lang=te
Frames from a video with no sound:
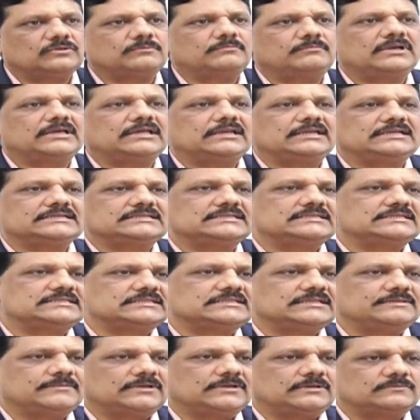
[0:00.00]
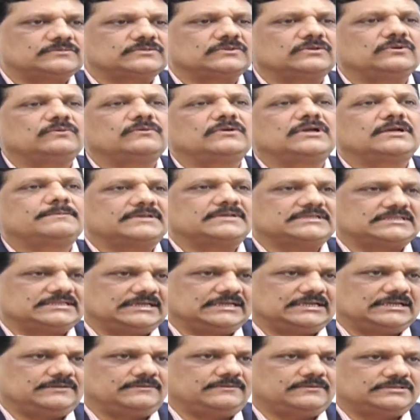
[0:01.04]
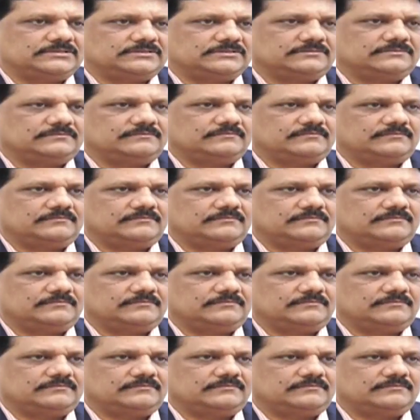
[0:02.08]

తొంభై రీజన్స్ని మనం సులువుగా పసిగట్టవచ్చు